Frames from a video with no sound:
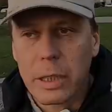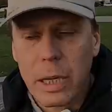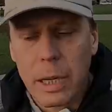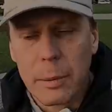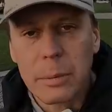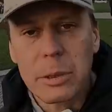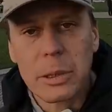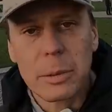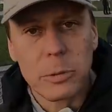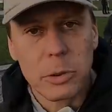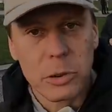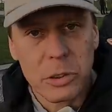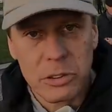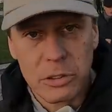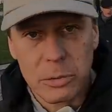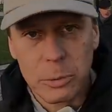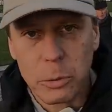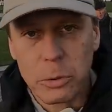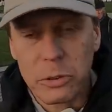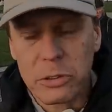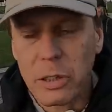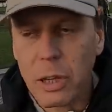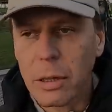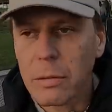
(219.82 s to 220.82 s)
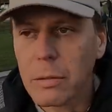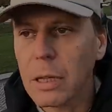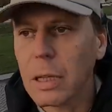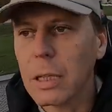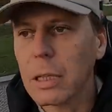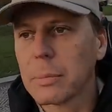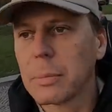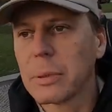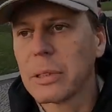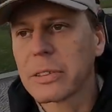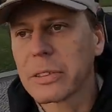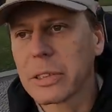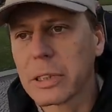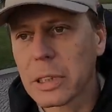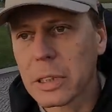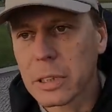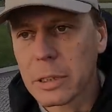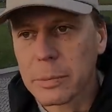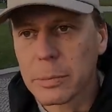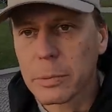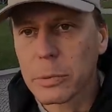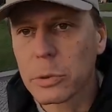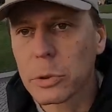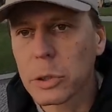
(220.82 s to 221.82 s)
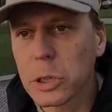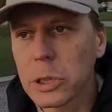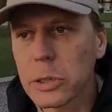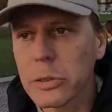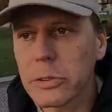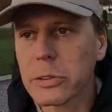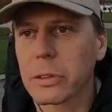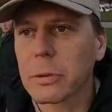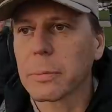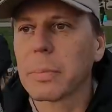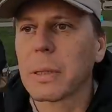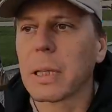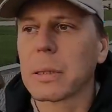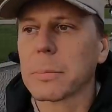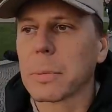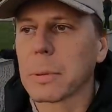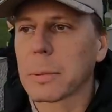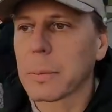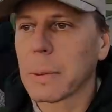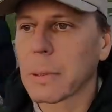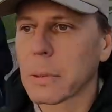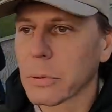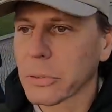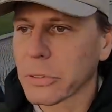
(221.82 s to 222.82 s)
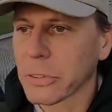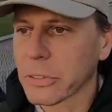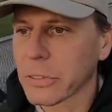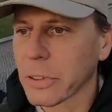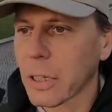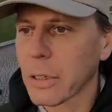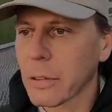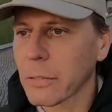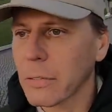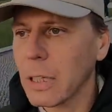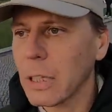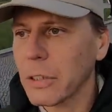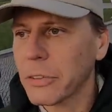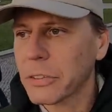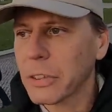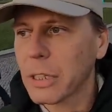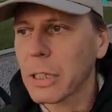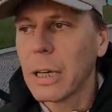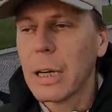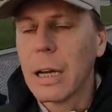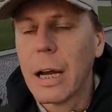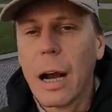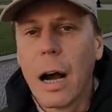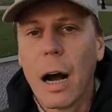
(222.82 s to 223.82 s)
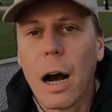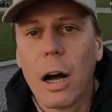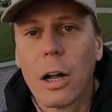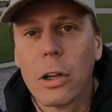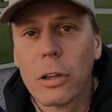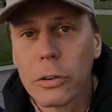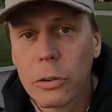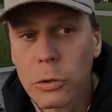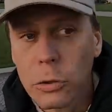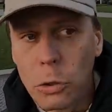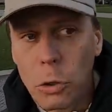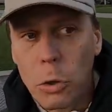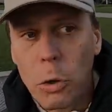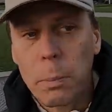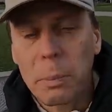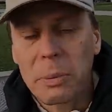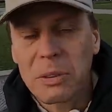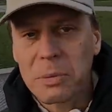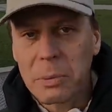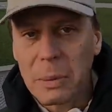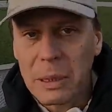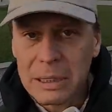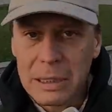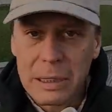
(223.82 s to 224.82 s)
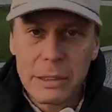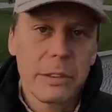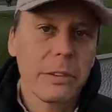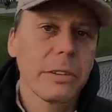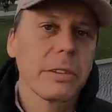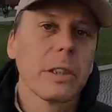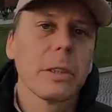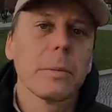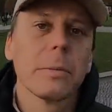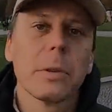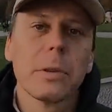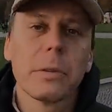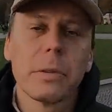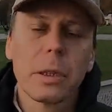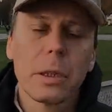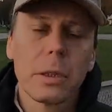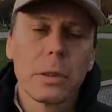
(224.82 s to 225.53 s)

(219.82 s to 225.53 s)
Да, мы немножко забуксовали, Блицкрик не получился, план Барбароса сорвался. Но посмотрите, с кем мы